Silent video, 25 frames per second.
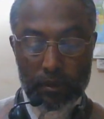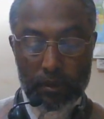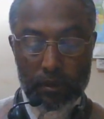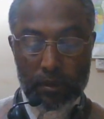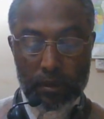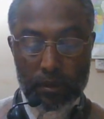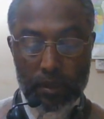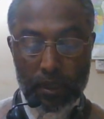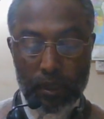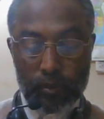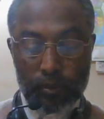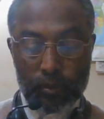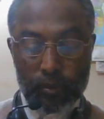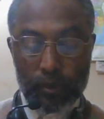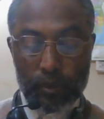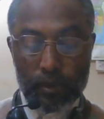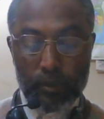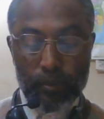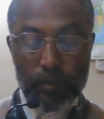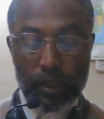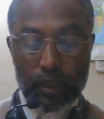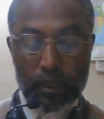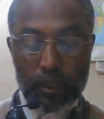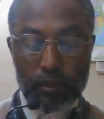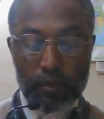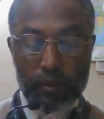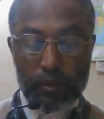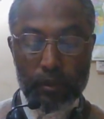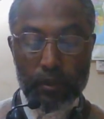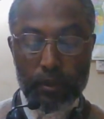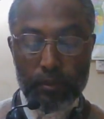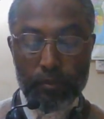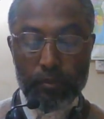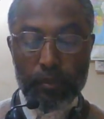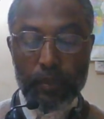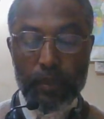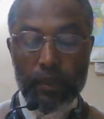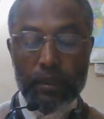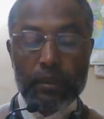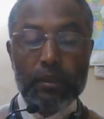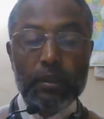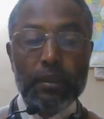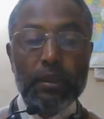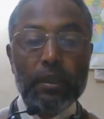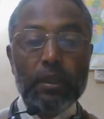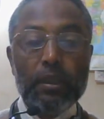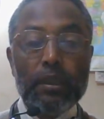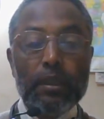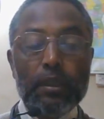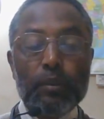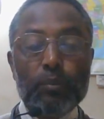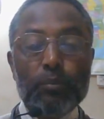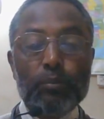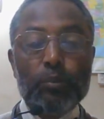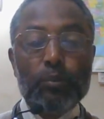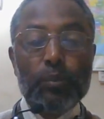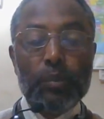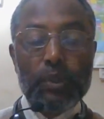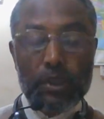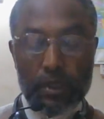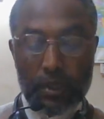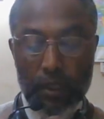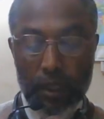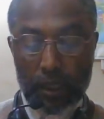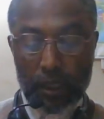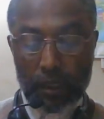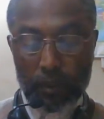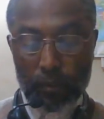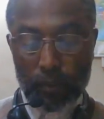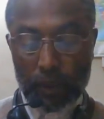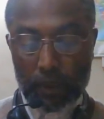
স্থাপু ইমারত নির্মাণ বিশাল